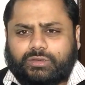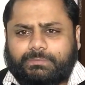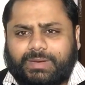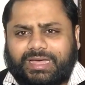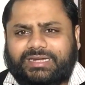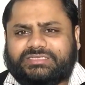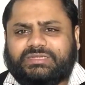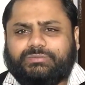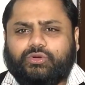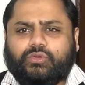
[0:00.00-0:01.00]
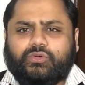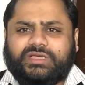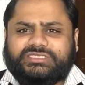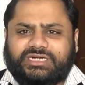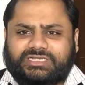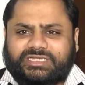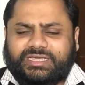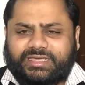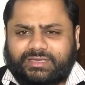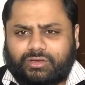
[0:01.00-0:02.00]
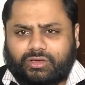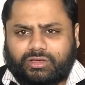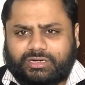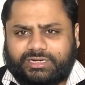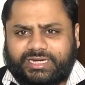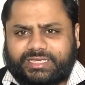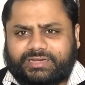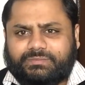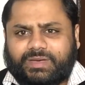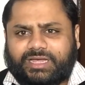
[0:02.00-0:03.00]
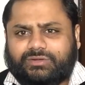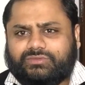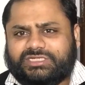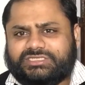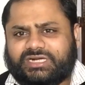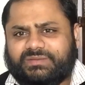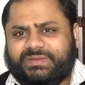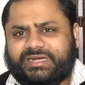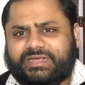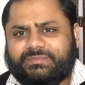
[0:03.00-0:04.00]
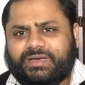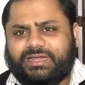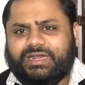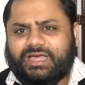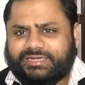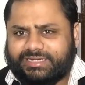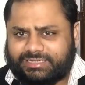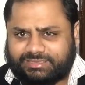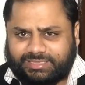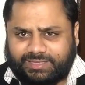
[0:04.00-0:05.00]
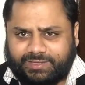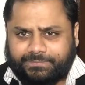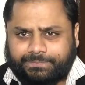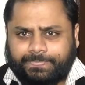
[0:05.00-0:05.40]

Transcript: बाल सब लोगों के झड़ते हैं और लेकिन बाल उनकी जगह पे नए बाल आने लगते हैं